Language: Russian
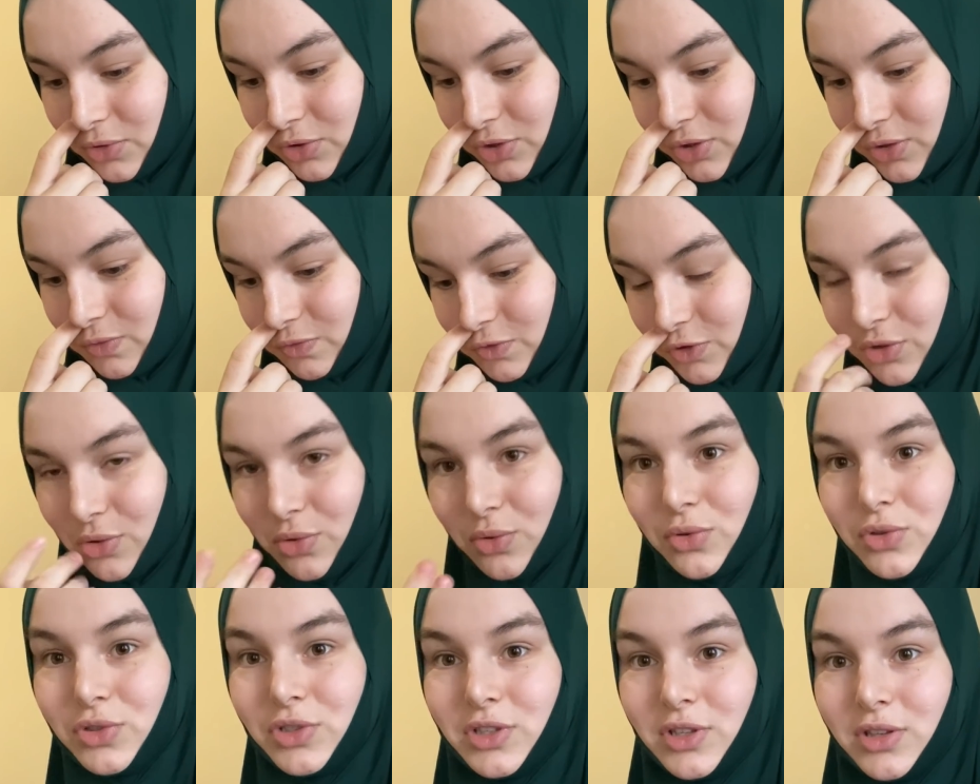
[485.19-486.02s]
уже
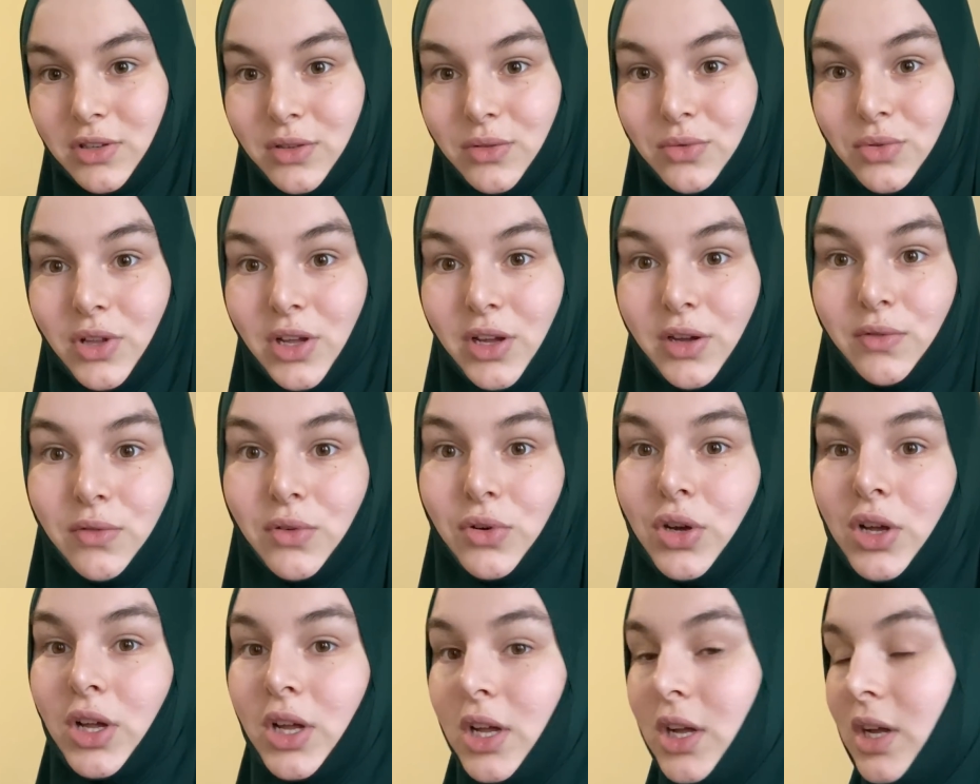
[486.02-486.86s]
взрослый, куда
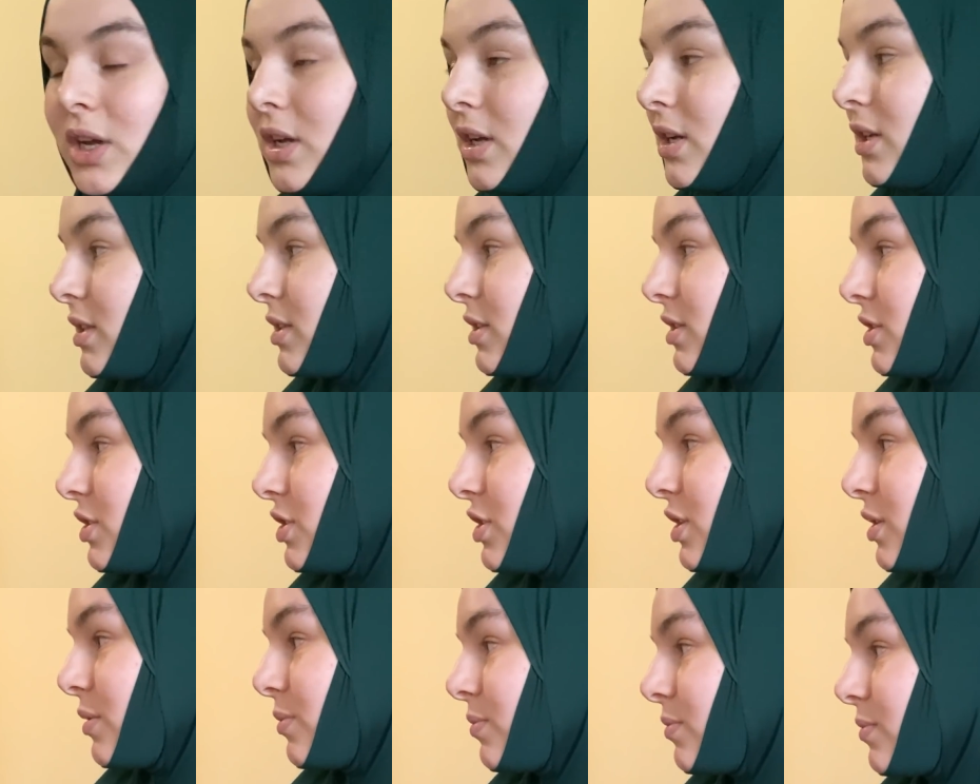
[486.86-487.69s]
его...
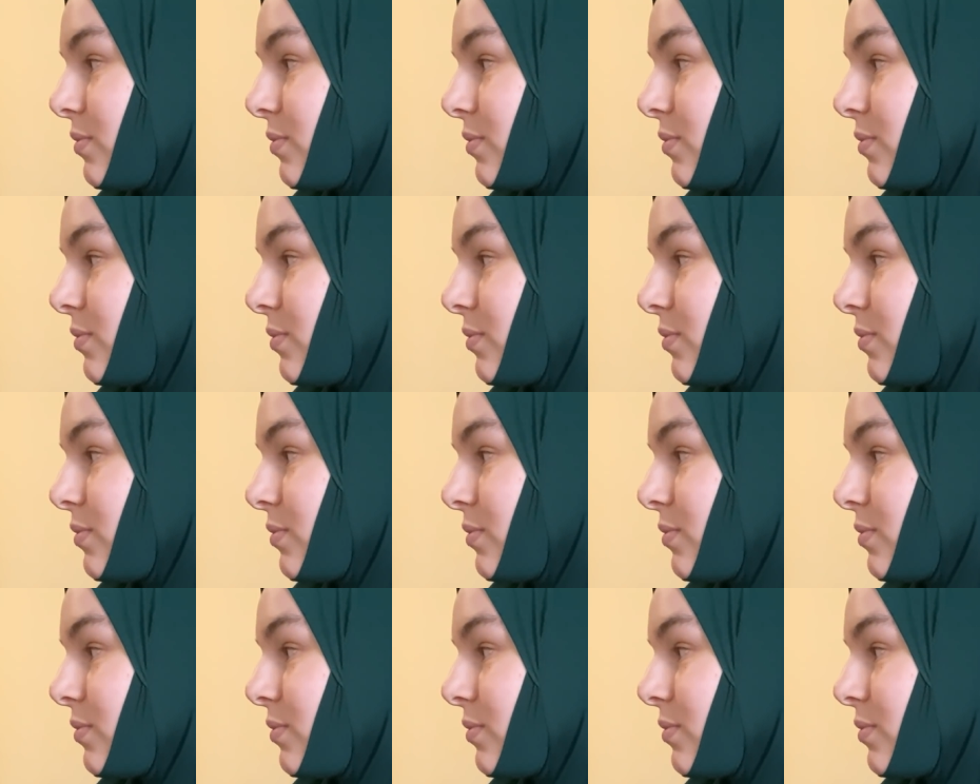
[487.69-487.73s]
Зачем?